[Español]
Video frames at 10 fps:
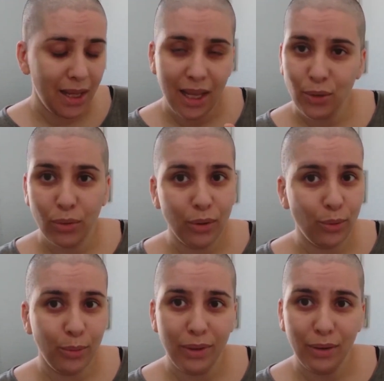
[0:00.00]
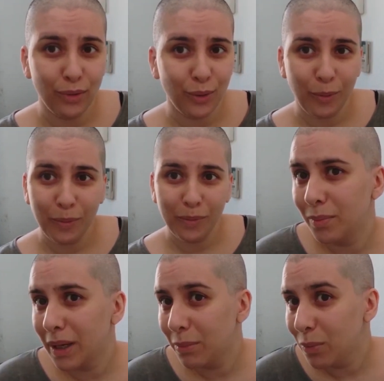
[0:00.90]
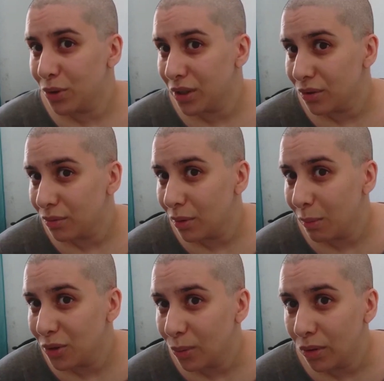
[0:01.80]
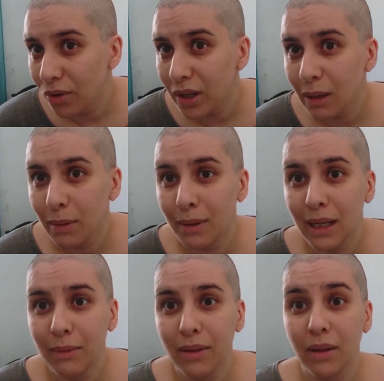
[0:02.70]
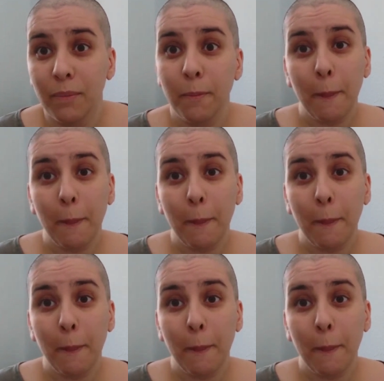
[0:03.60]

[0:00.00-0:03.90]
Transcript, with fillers: Es un círculo vicioso. Para mí, pues eso, no hay más solución que arreglarme la cabeza.